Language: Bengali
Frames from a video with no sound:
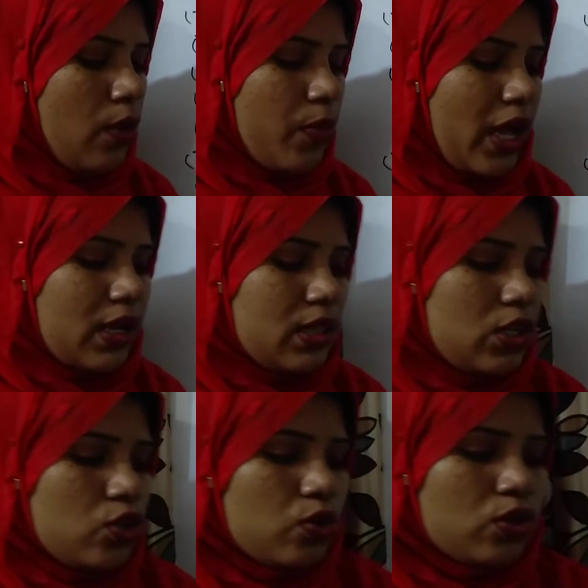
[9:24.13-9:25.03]

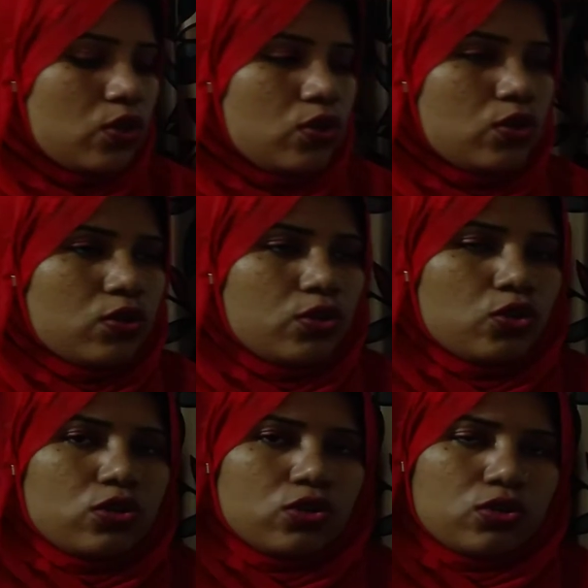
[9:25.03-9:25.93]
প্রাকৃতিক
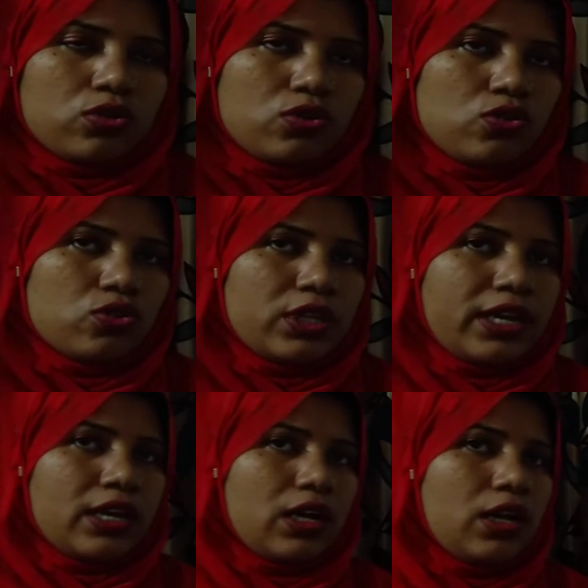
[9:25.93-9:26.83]
সৌন্দর্য সৌন্দর্য
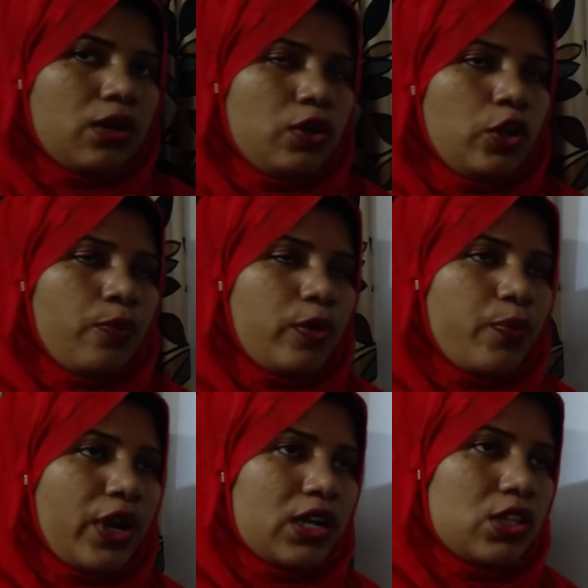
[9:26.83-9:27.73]
দেখা বা
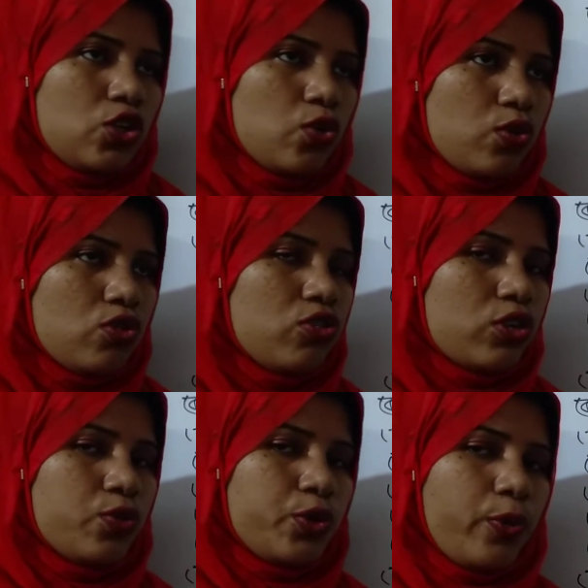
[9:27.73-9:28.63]
প্রাকৃতিক সৌন্দর্যে
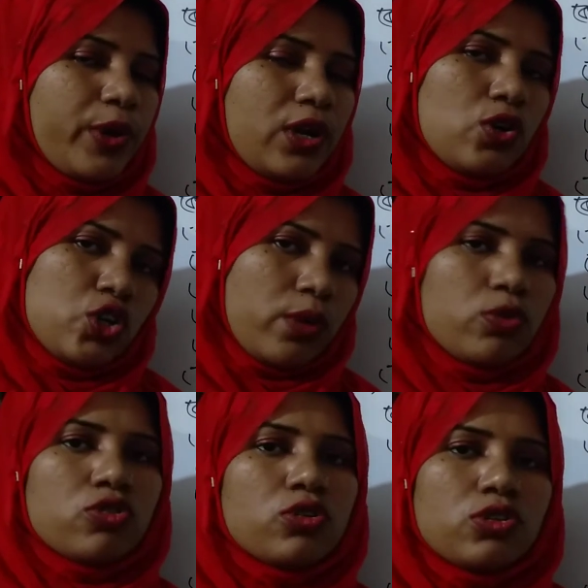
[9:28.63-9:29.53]
ঘুরে বেড়ানো
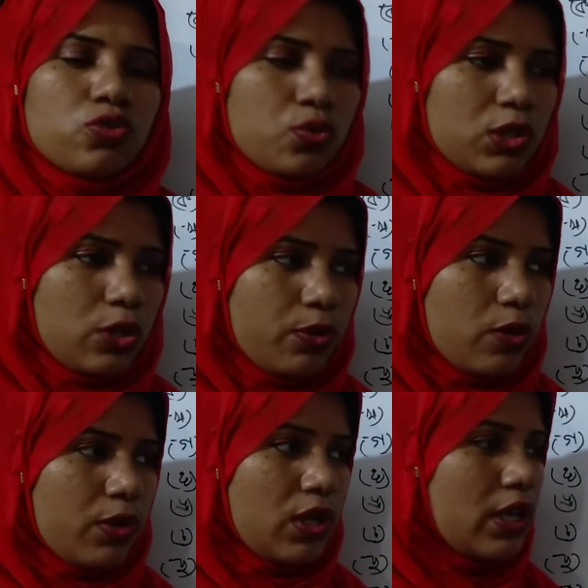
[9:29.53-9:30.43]
সমস্ত কিছু করতে
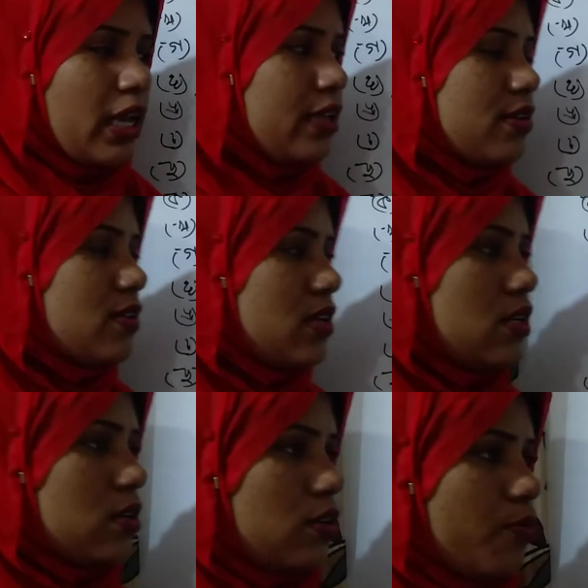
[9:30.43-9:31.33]
পারবে এই যে
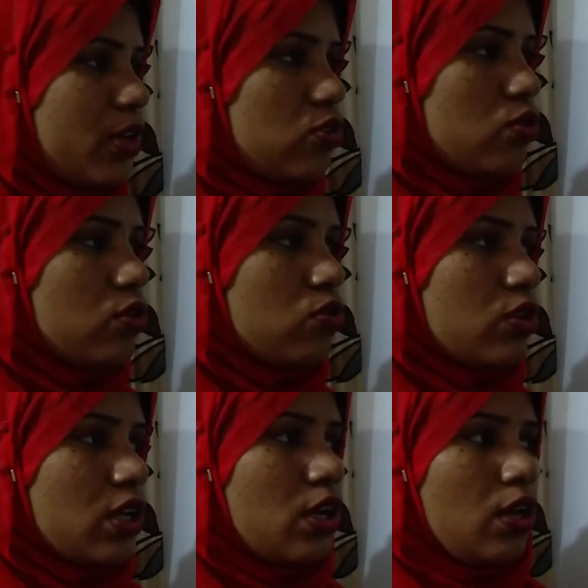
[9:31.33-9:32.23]
জিনিসটা অর্থাৎ
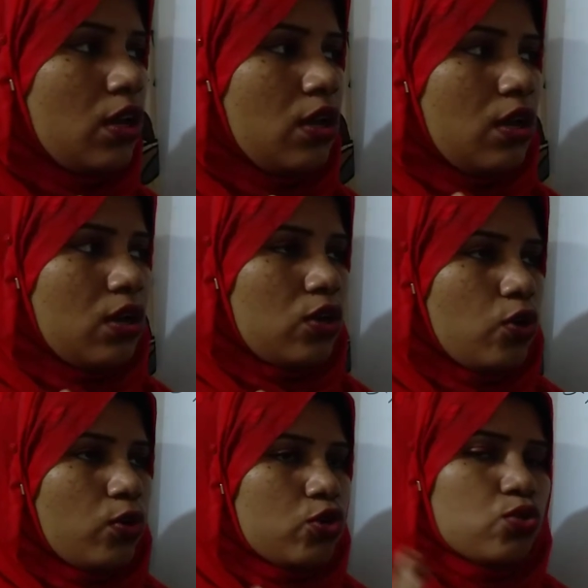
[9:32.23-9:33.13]
বাস্তুতন্ত্রকে
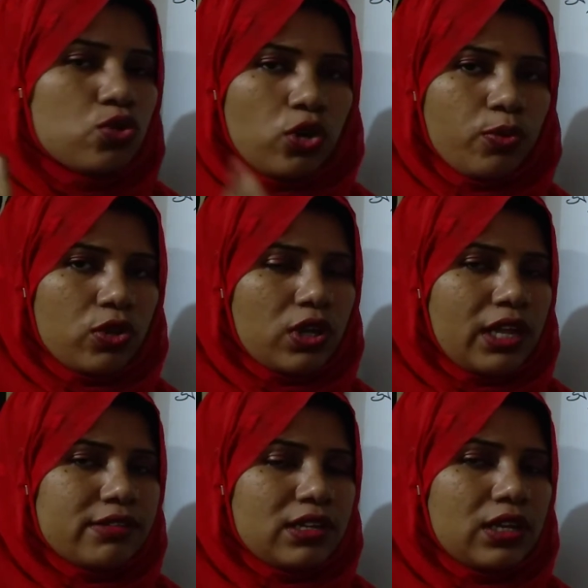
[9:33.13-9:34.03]
সুন্দর মতো
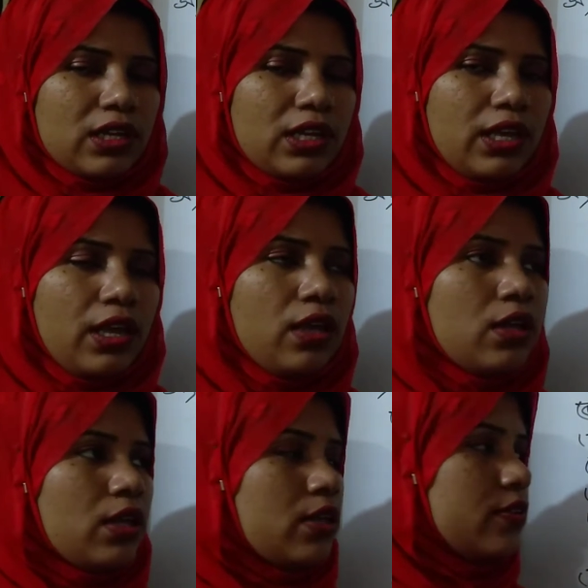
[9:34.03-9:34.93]
কাজে লাগিয়ে
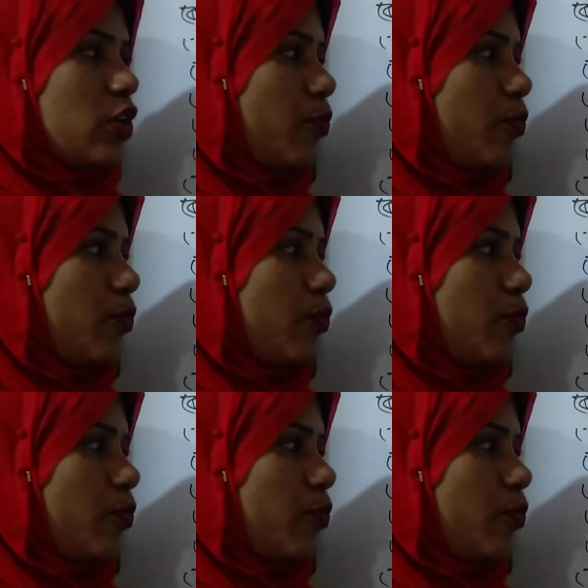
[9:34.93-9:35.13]
যে